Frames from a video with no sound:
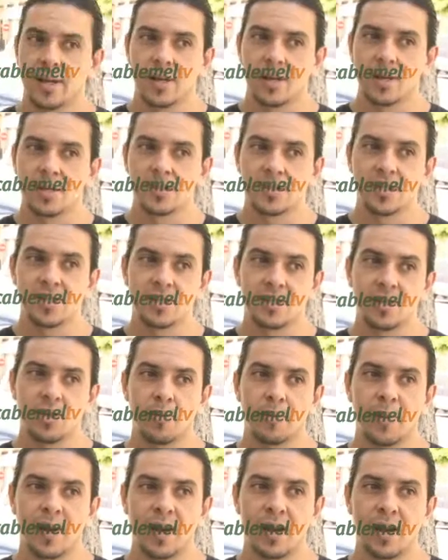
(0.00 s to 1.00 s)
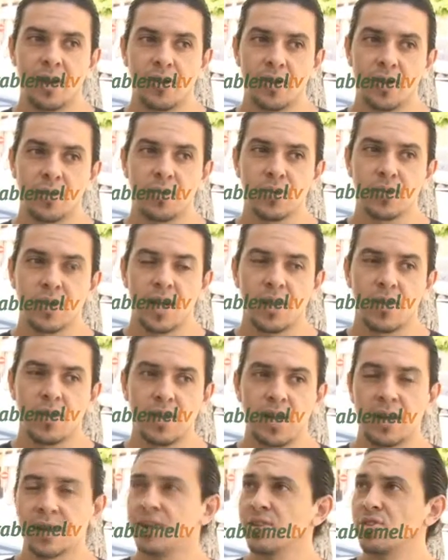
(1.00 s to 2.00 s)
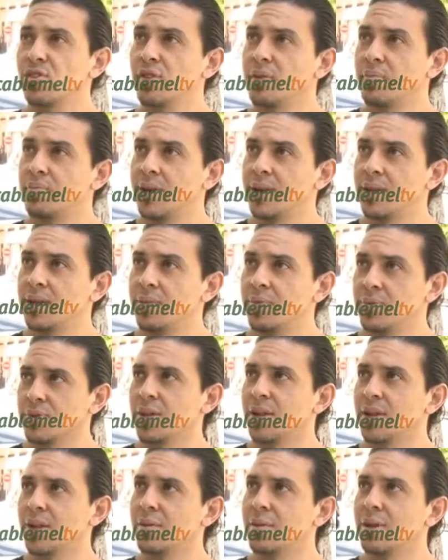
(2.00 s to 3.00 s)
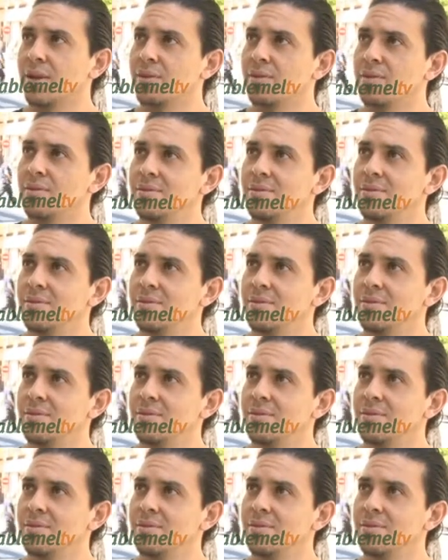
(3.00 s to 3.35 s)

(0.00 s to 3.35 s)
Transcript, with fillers: Eh, si se lo paga a los diputados y al resto de España, pues estaría bien,